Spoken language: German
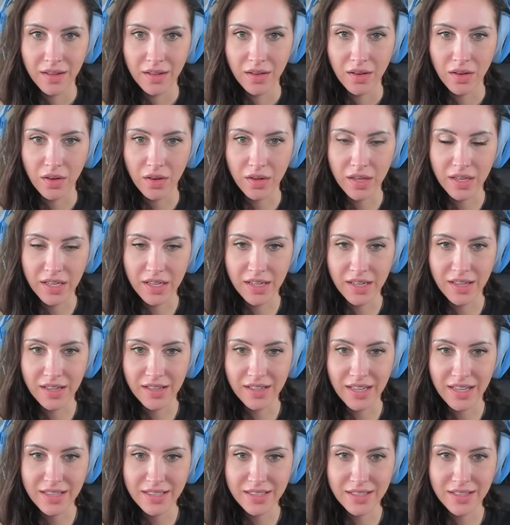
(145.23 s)
Okay,
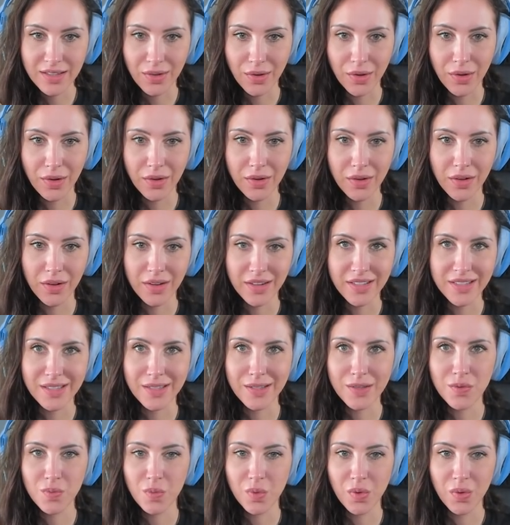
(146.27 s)
jetzt... Oh Gott, ist das
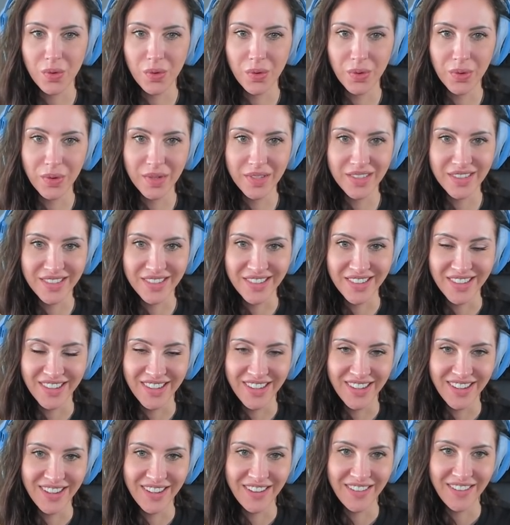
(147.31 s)
blöd.
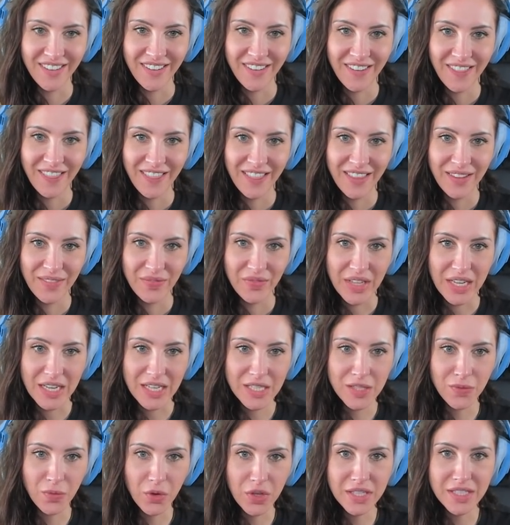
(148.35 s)
Ja,
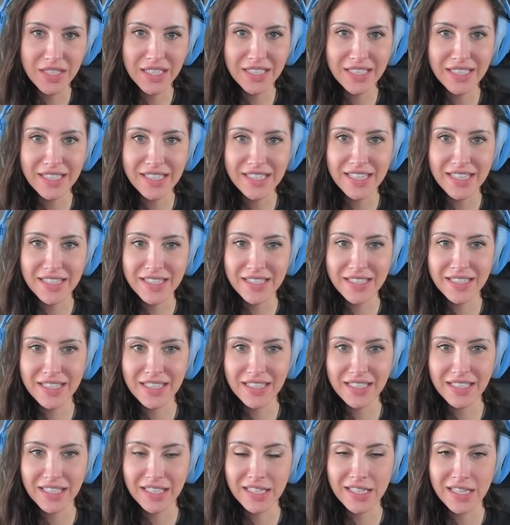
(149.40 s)
das wusste ich nicht, dass es hier
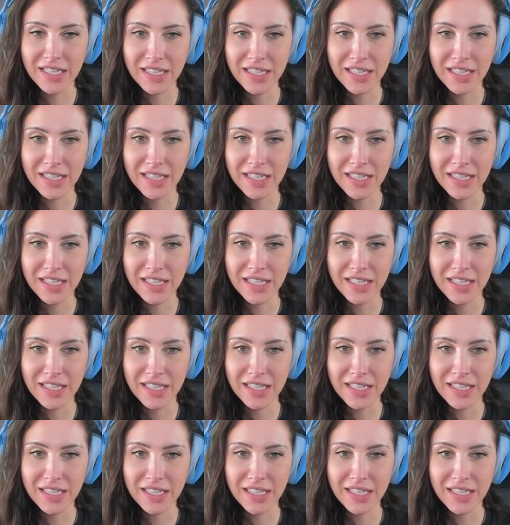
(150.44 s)
drin